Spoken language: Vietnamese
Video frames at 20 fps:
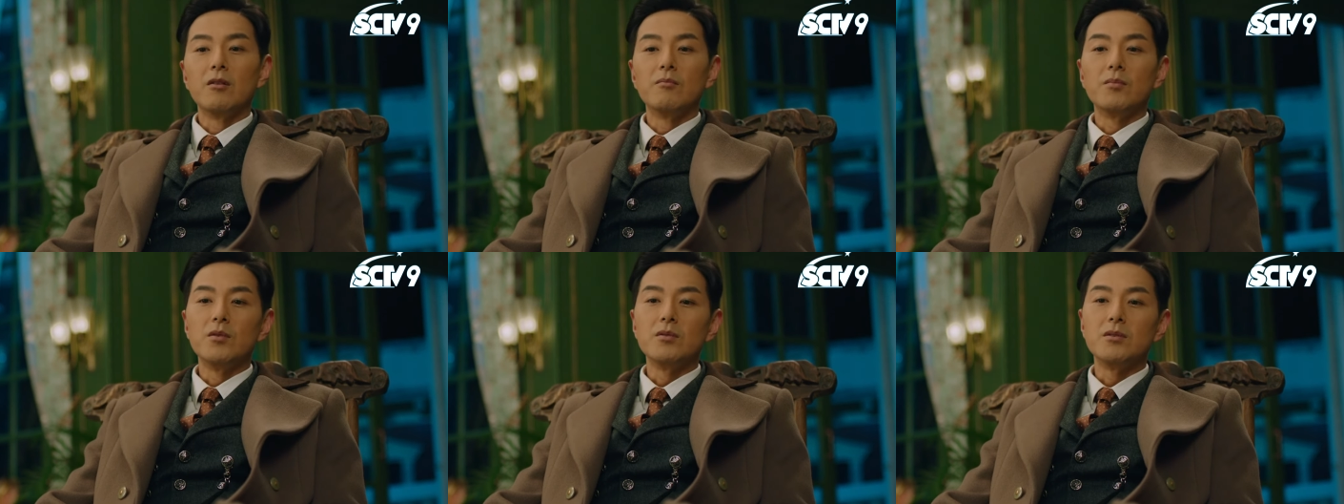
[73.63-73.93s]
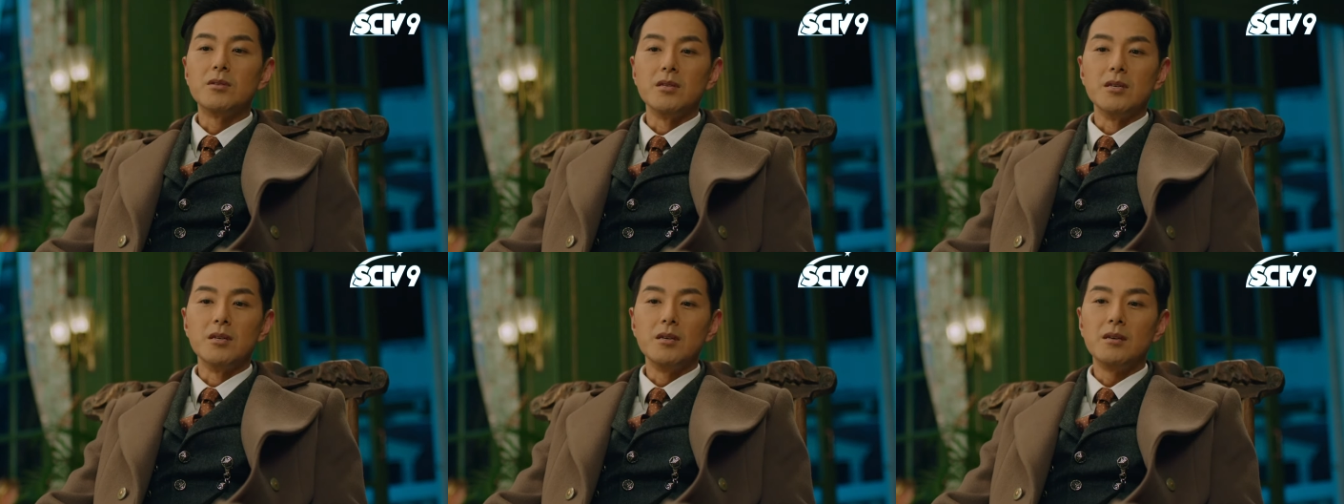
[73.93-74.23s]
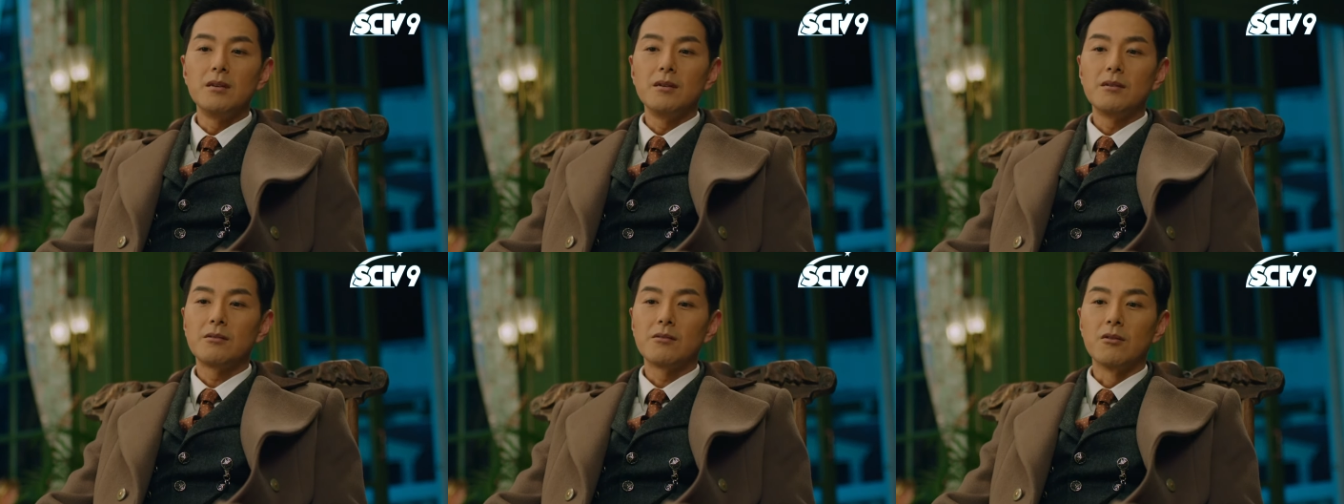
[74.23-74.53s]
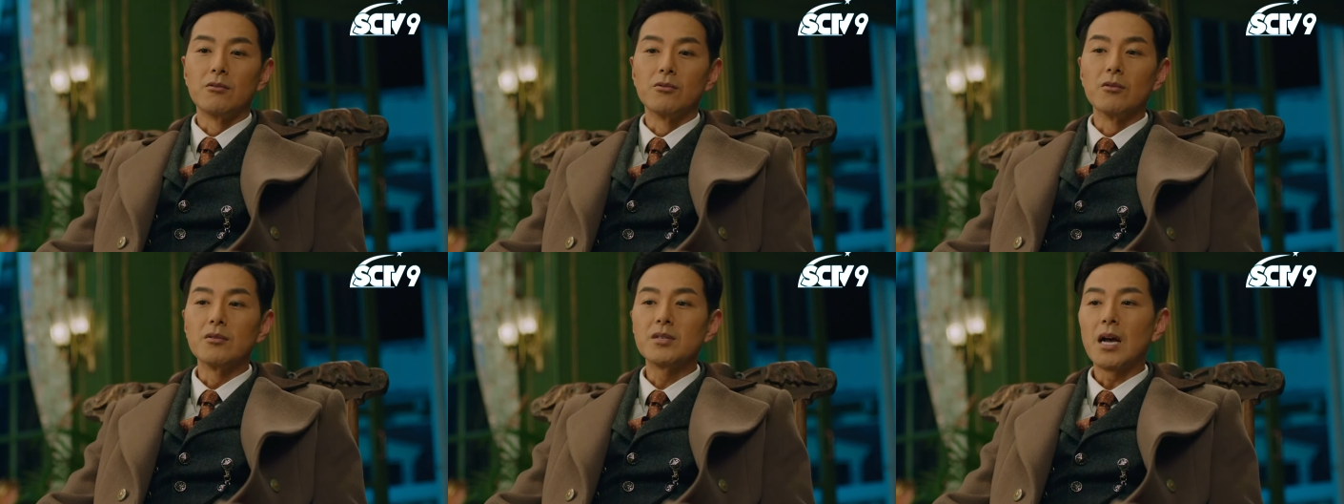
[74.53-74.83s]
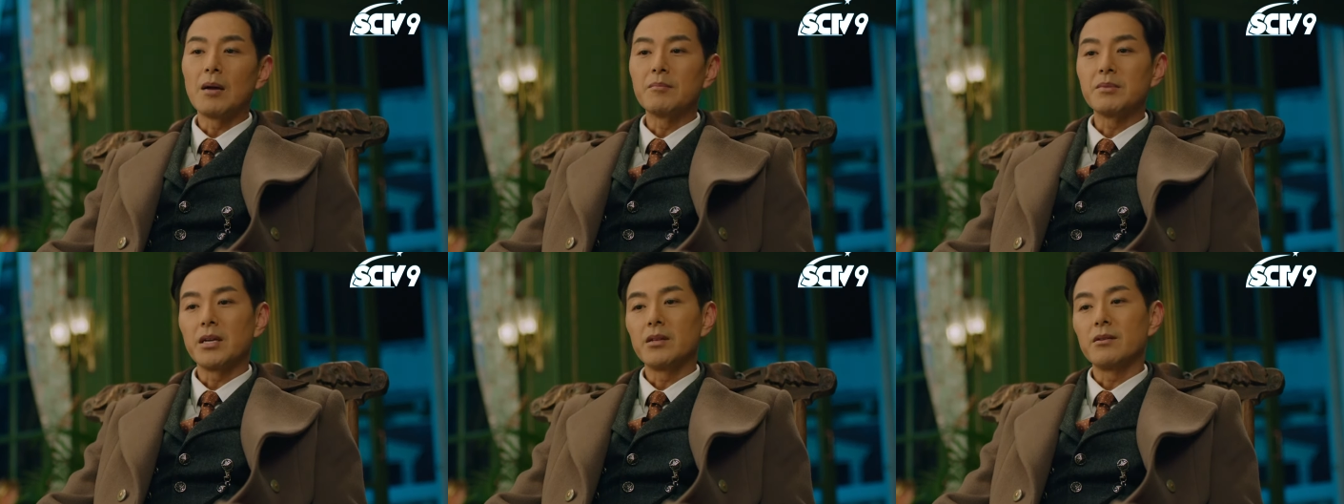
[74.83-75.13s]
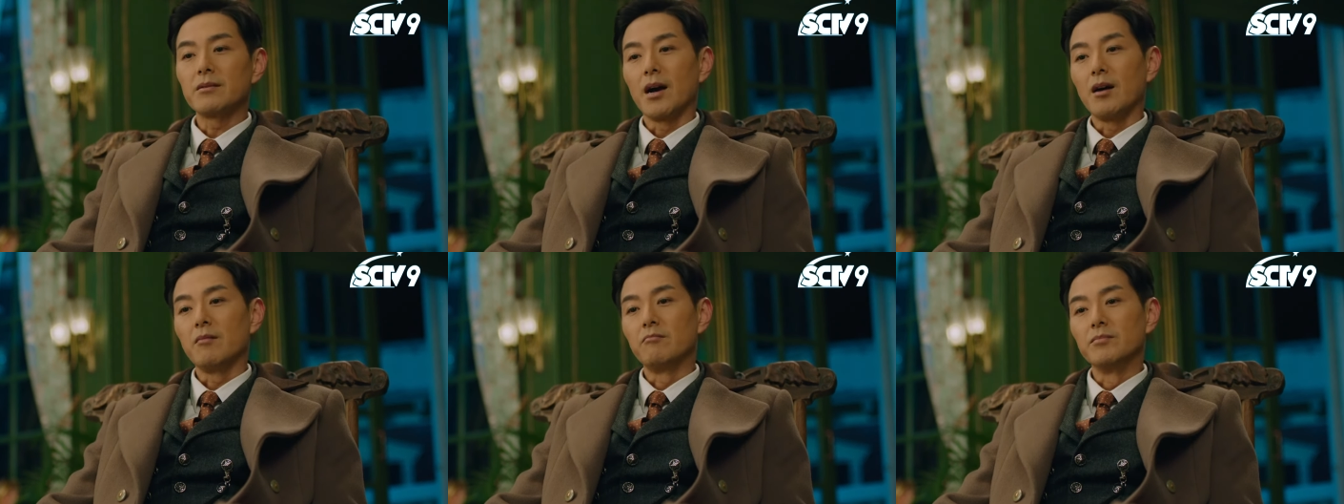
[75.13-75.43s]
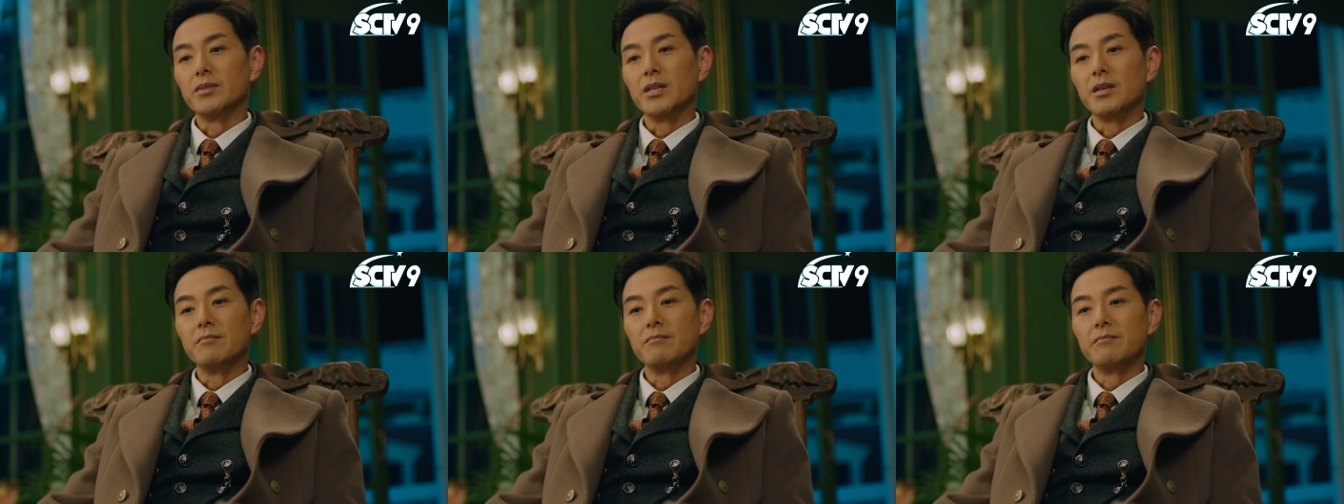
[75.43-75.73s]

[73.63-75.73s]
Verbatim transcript: tôi nghèo tới nỗi Ba bữa ăn cũng khó khăn